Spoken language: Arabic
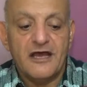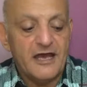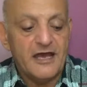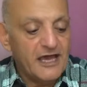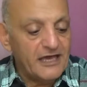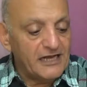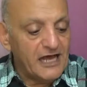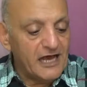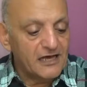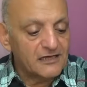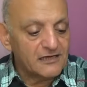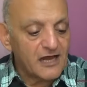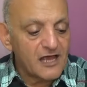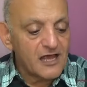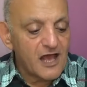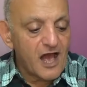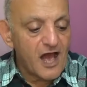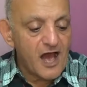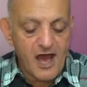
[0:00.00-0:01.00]
هنا
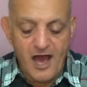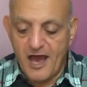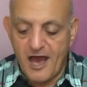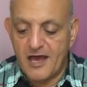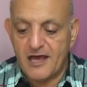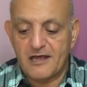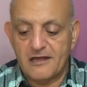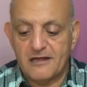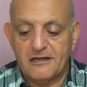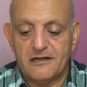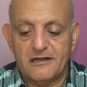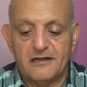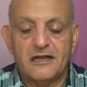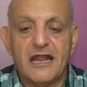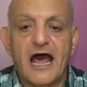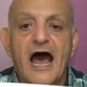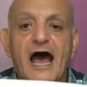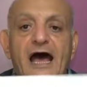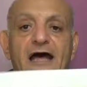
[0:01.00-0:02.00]
رايحه
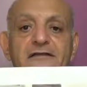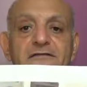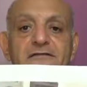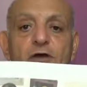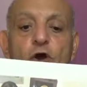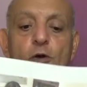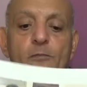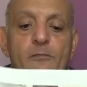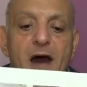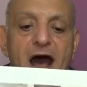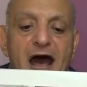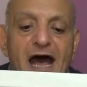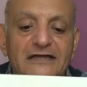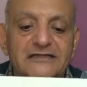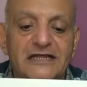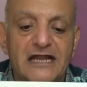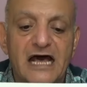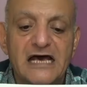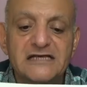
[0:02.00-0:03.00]
لاحد ام احد
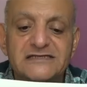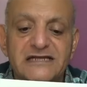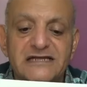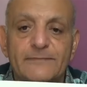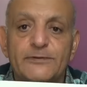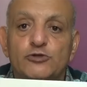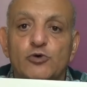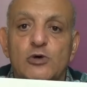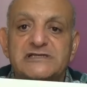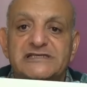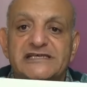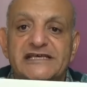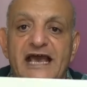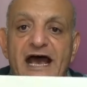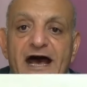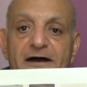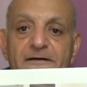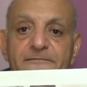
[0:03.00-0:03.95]
الاسرى بتواسيها